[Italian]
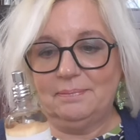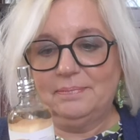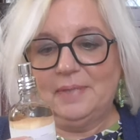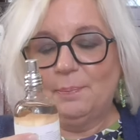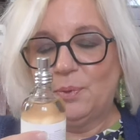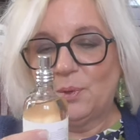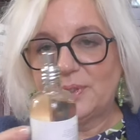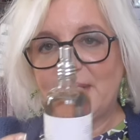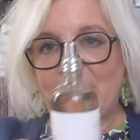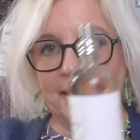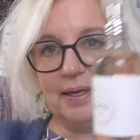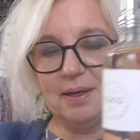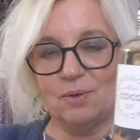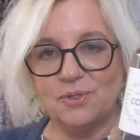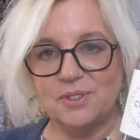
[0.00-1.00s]
da
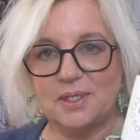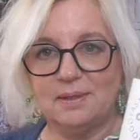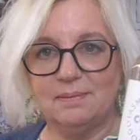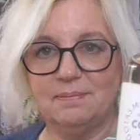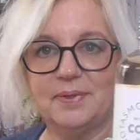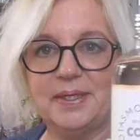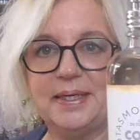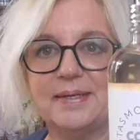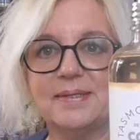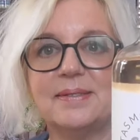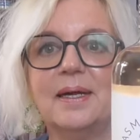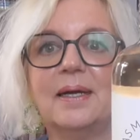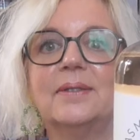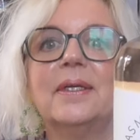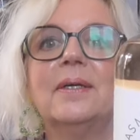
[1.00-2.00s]
portare così in
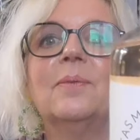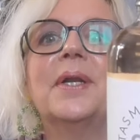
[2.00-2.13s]
estate.